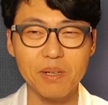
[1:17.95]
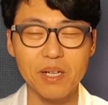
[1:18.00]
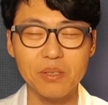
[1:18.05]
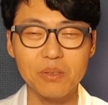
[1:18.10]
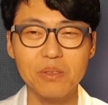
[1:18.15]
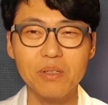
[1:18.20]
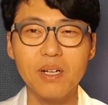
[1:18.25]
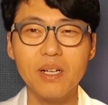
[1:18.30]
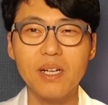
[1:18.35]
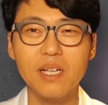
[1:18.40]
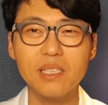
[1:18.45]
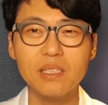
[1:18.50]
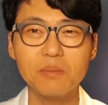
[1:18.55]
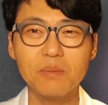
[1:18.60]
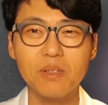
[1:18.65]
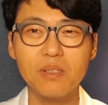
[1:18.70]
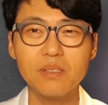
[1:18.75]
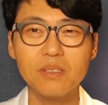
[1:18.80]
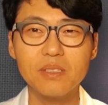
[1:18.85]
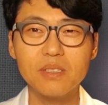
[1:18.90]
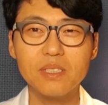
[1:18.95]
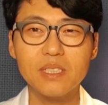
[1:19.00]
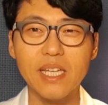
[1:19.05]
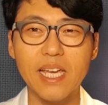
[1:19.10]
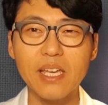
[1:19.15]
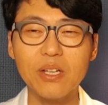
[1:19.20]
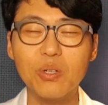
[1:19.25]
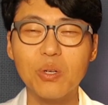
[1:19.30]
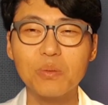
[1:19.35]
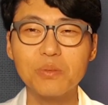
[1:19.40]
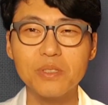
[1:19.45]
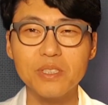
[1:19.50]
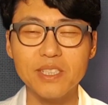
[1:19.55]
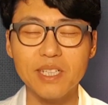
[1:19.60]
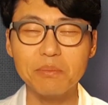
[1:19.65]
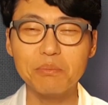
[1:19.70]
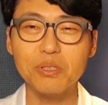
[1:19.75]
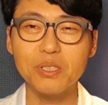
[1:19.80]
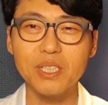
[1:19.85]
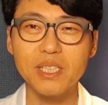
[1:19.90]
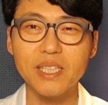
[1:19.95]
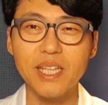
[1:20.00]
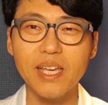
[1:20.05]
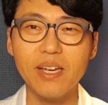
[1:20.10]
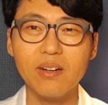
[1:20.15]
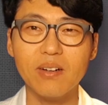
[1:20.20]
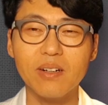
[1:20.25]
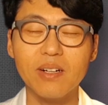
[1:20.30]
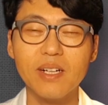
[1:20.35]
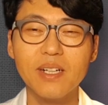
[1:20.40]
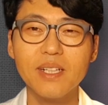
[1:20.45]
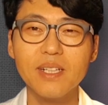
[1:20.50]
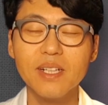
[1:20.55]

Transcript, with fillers: 바로 에드먼트 제이콥슨이란 분인데요.